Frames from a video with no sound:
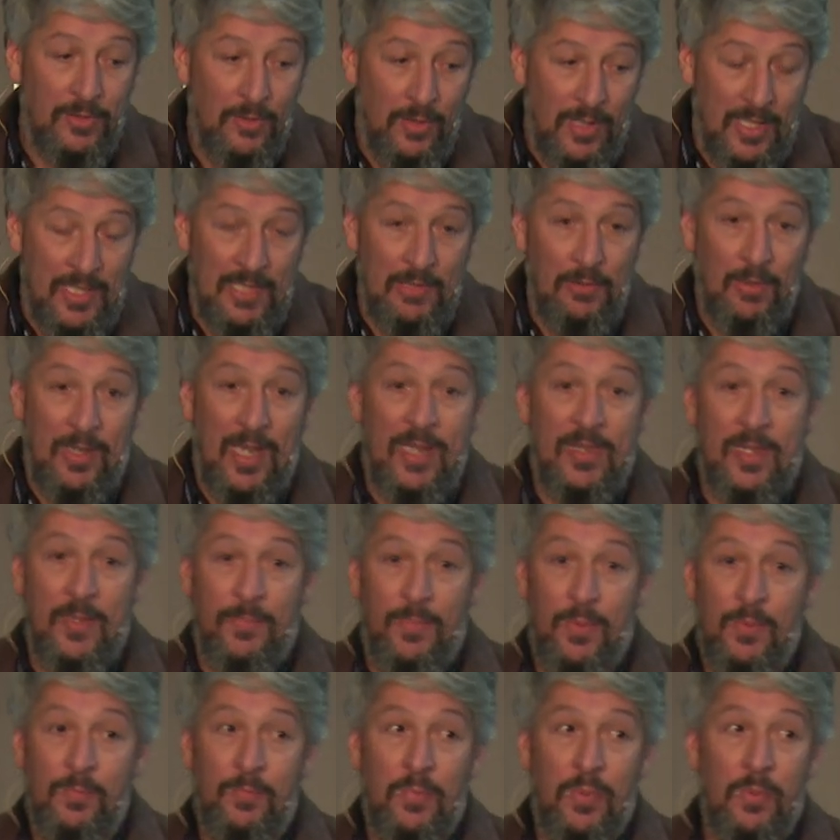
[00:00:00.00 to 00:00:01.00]
que lo que hace
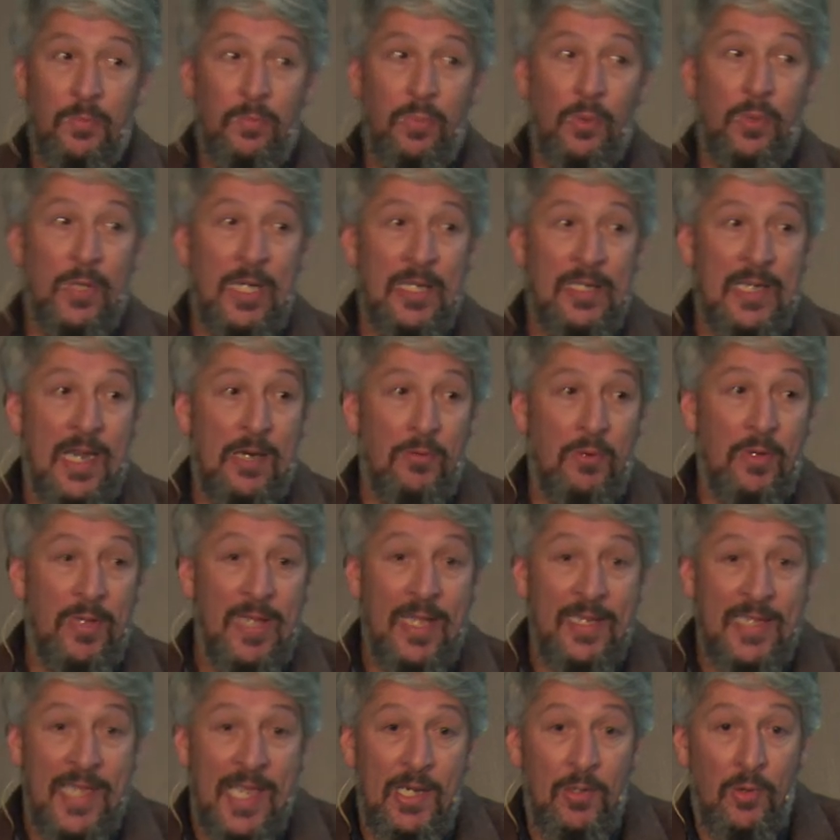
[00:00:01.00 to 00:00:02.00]
pum pum pum es la rueda,
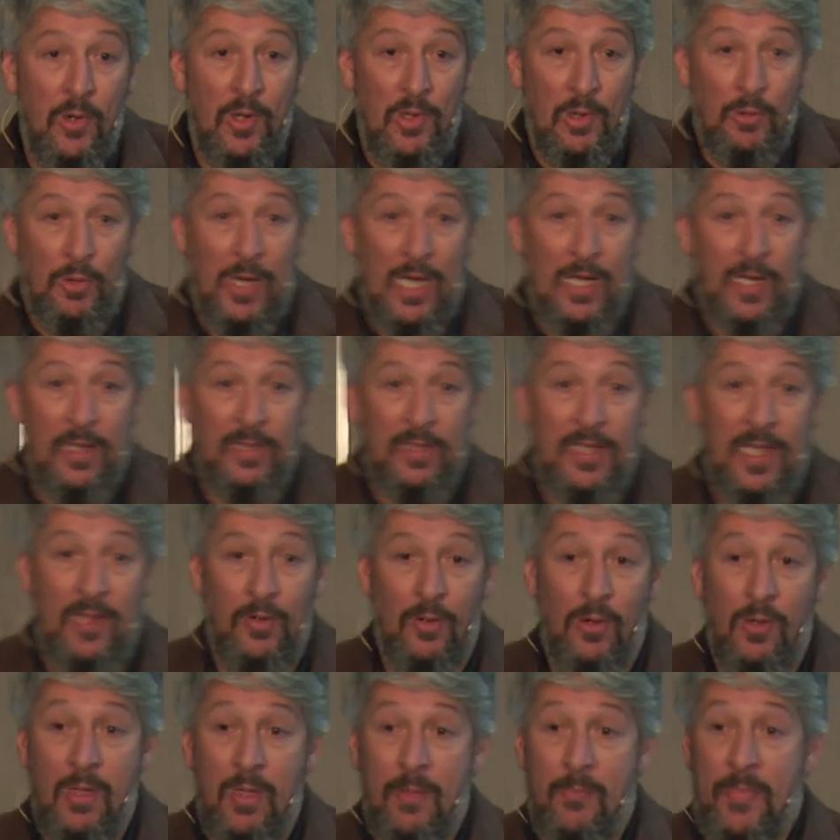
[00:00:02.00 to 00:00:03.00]
ya lo he
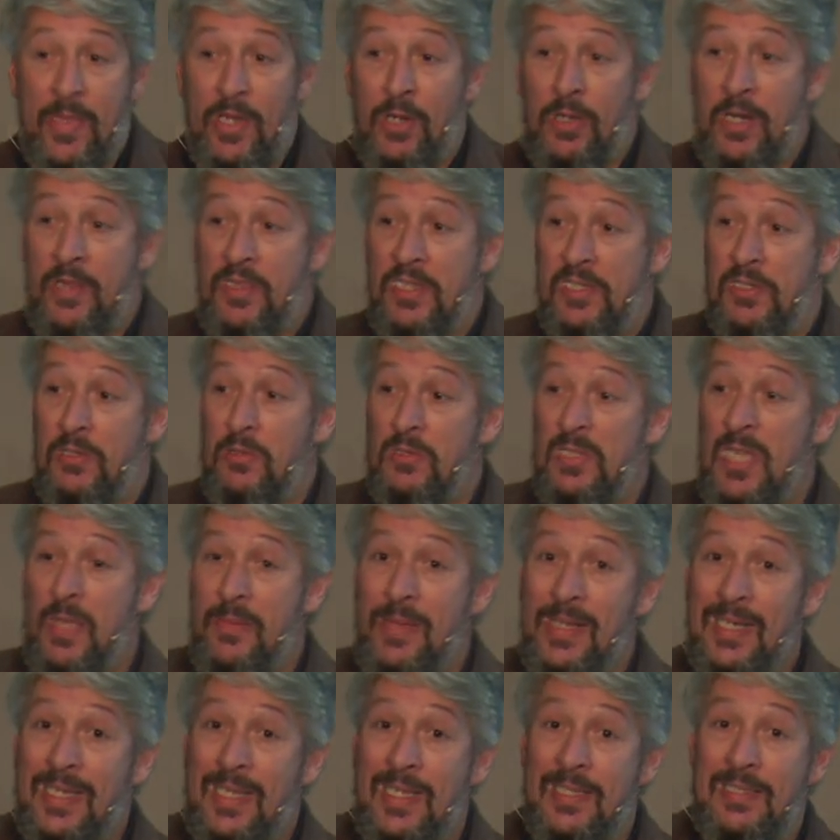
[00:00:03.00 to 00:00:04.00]
localizado, pero necesito
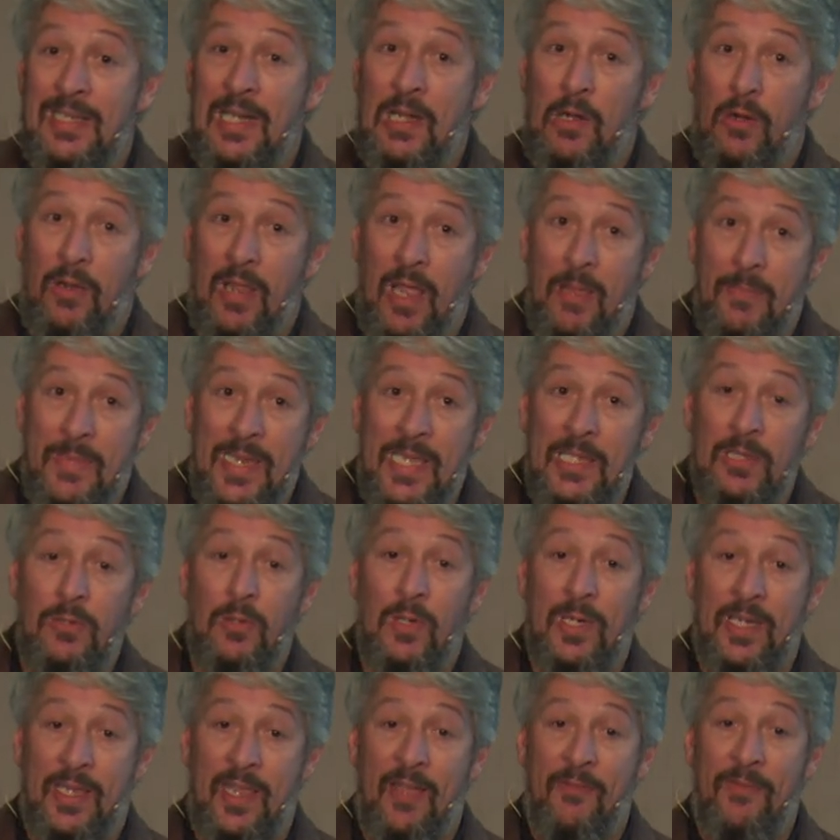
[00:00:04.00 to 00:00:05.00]
saber qué es el rodamiento,
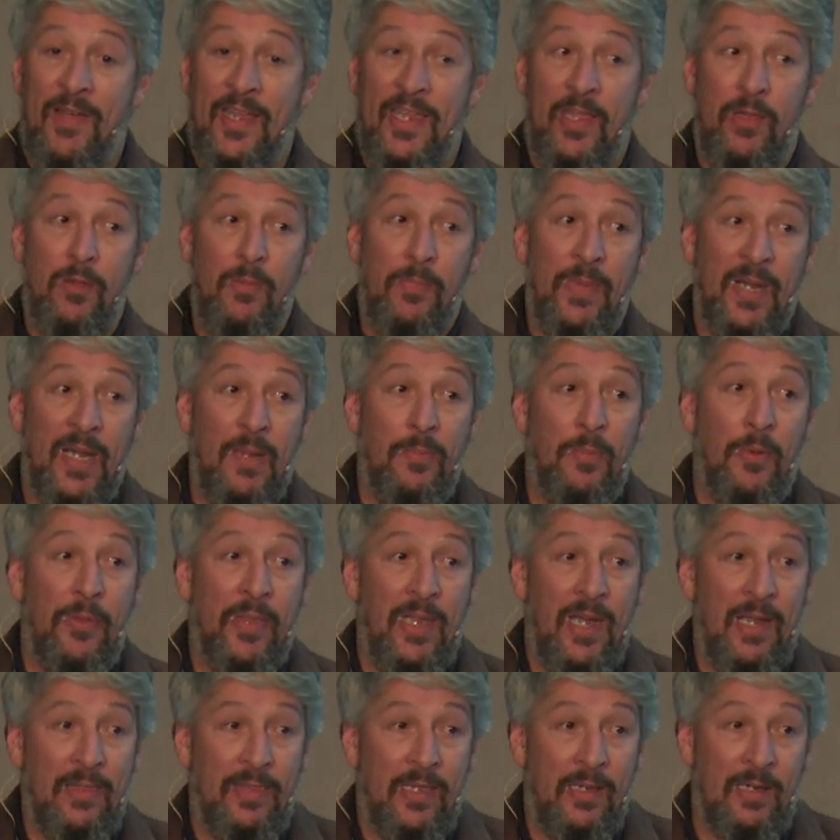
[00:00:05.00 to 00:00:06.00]
el que ha fallado para
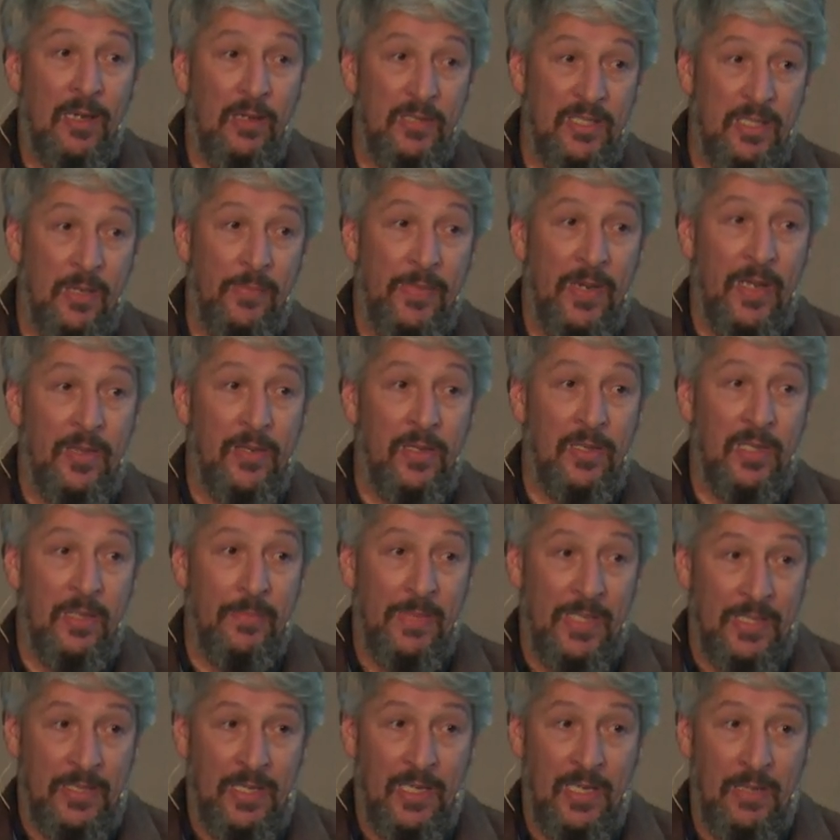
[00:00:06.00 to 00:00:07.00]
poder hacer esa operación de
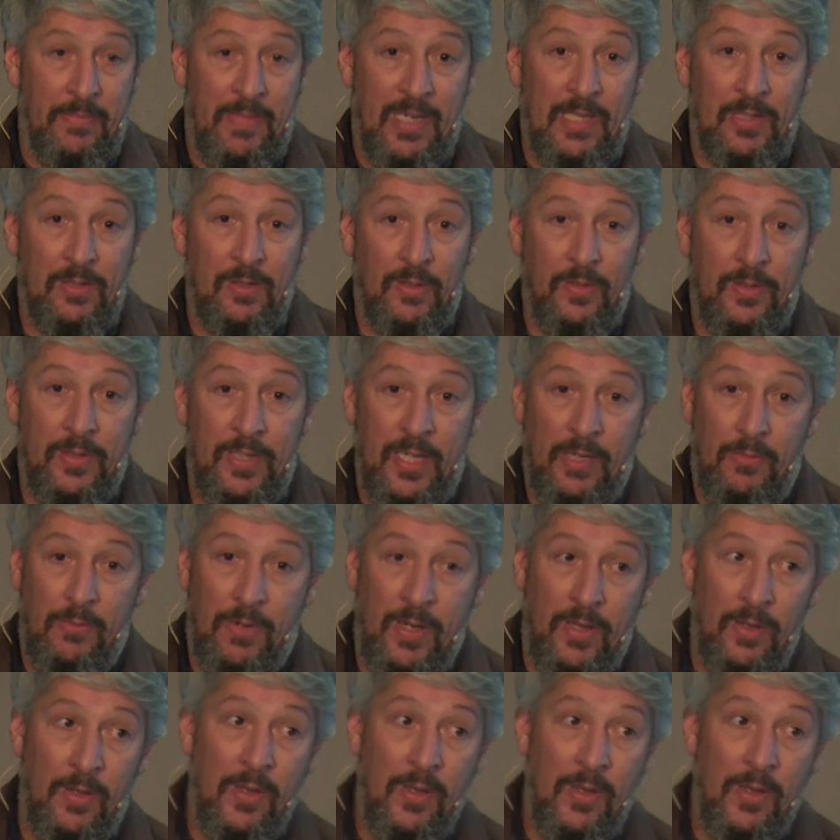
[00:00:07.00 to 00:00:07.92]
mantenimiento. ¿De acuerdo?